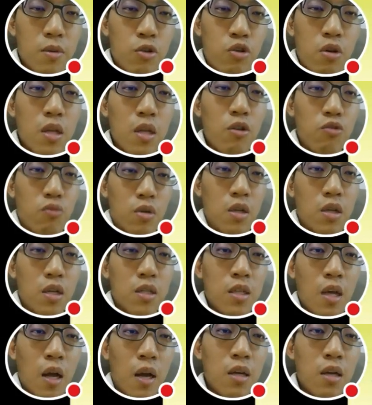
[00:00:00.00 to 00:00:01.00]
确定主题
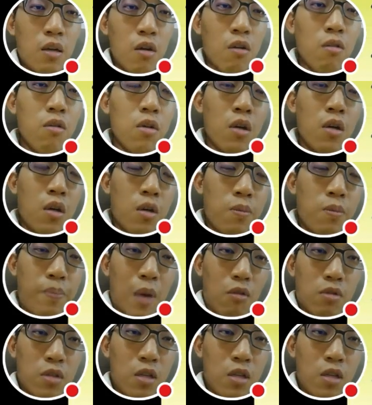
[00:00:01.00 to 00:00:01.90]
呢才能够表